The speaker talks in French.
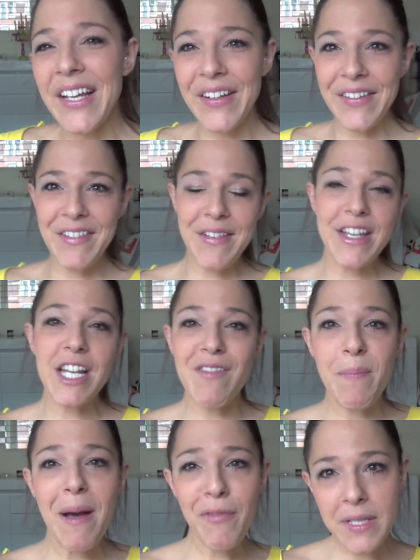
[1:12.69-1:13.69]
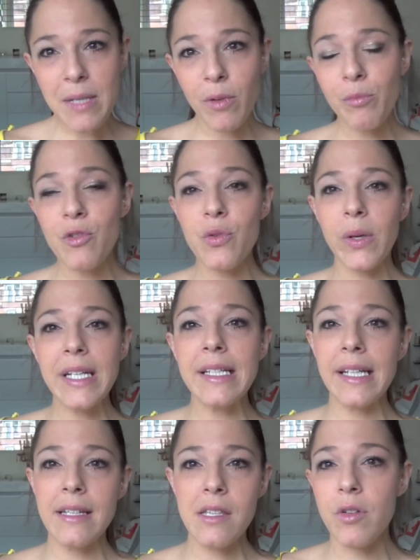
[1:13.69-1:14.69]
Euh, et j'avais pas forcément mesuré
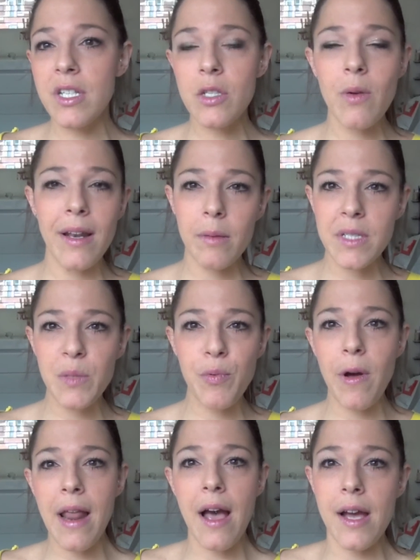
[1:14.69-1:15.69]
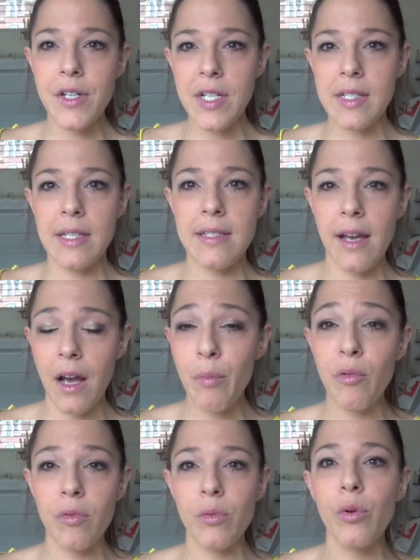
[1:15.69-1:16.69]
les risques. J'y suis allée un petit peu à l'arrache, etc.
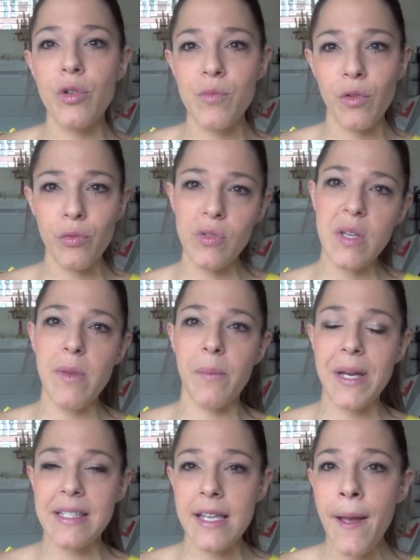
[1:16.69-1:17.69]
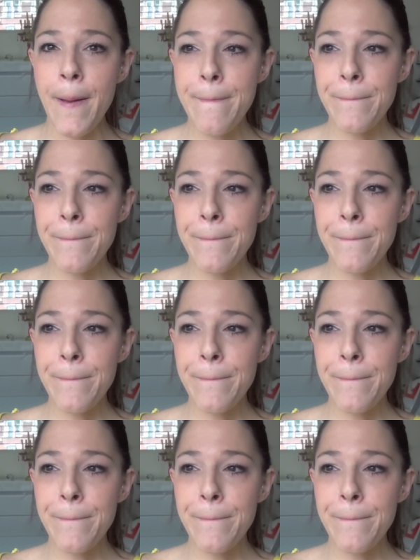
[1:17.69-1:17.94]
Bon, heureusement tout s'est bien passé.